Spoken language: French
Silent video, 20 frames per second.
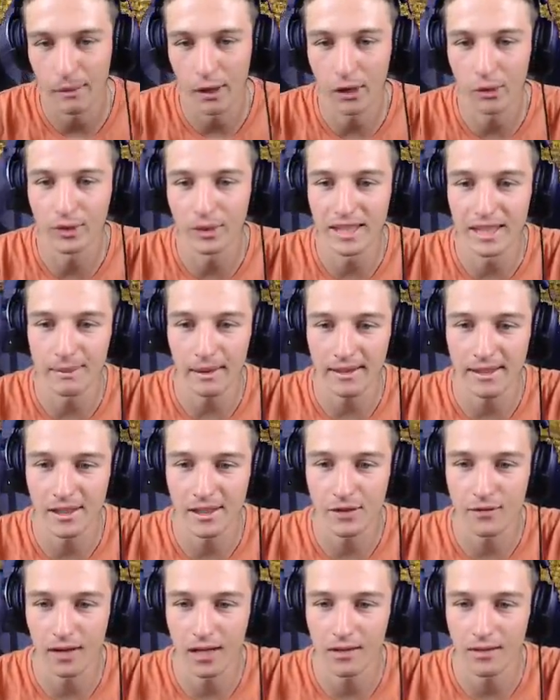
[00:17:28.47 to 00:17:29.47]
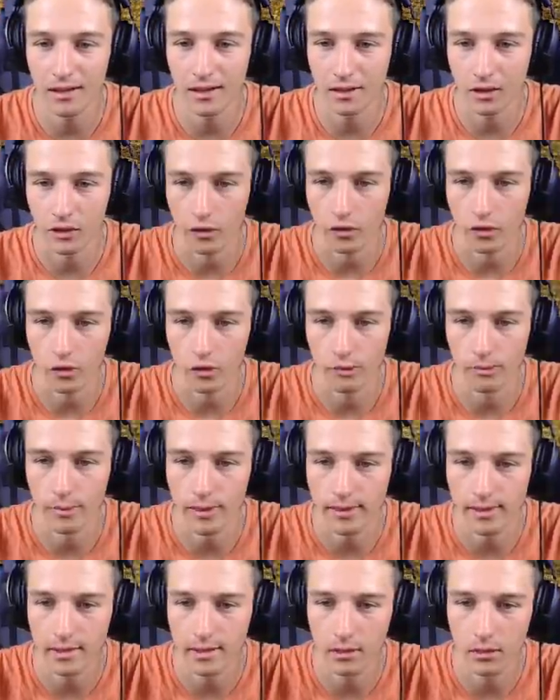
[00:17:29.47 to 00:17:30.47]
Bah écoutez, c'est parti. Je vais aller. Attends,
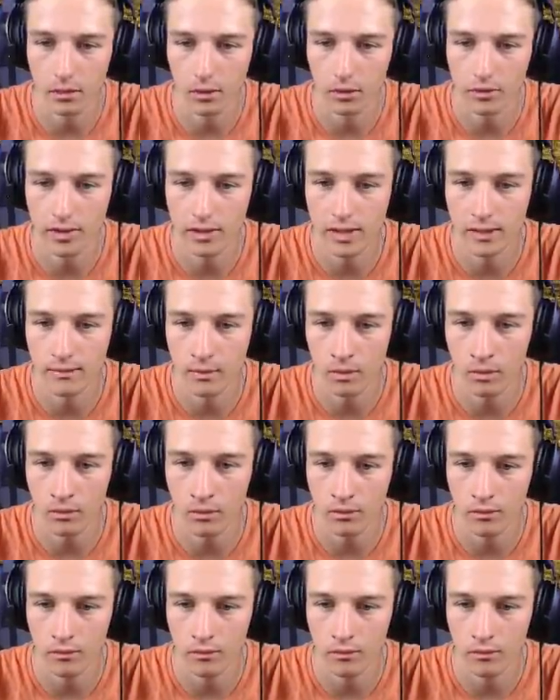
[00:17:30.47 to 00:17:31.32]
baisser le timon.